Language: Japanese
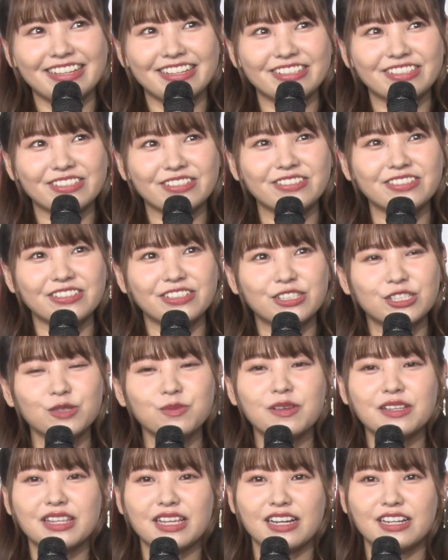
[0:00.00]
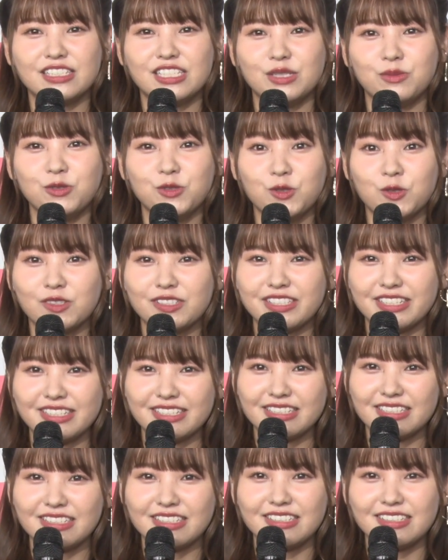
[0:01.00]
すごい全てが自分の
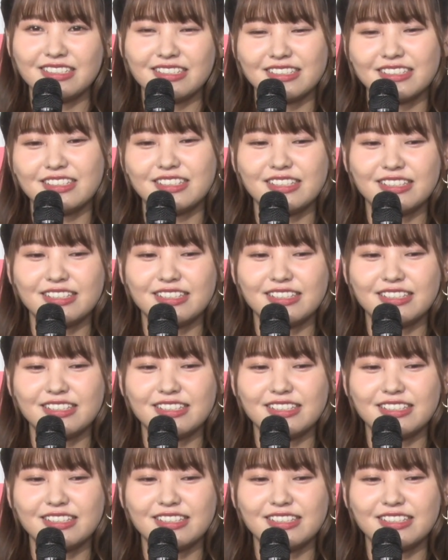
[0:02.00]
責任っ